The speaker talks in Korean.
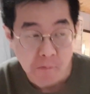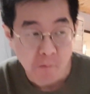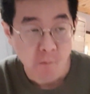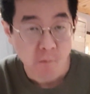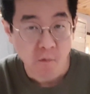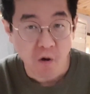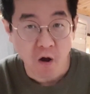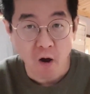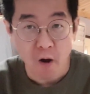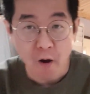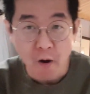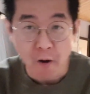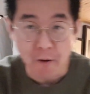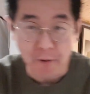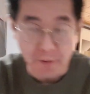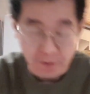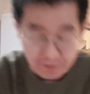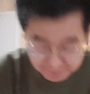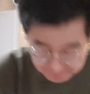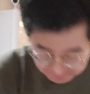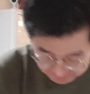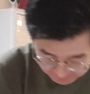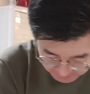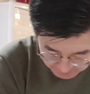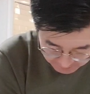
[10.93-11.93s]
어,
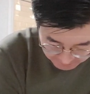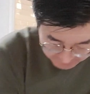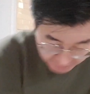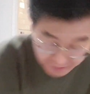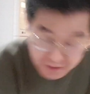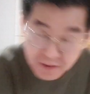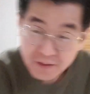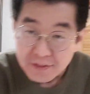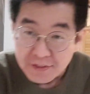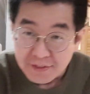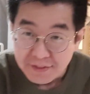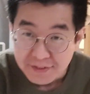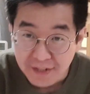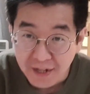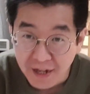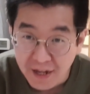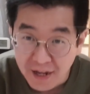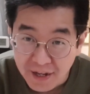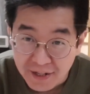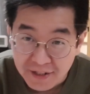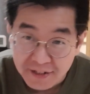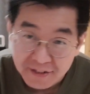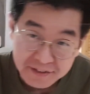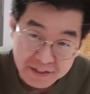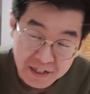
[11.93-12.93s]

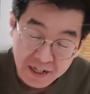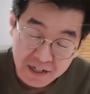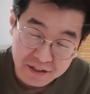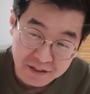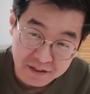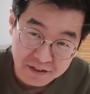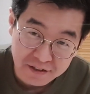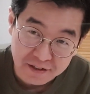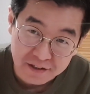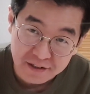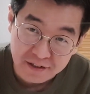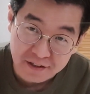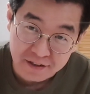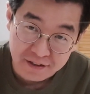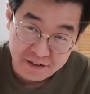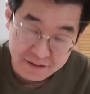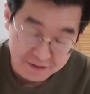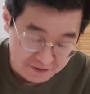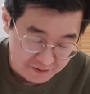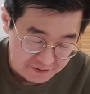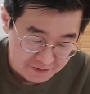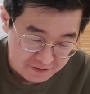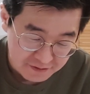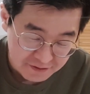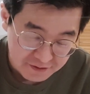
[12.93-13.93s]
제가 영상을,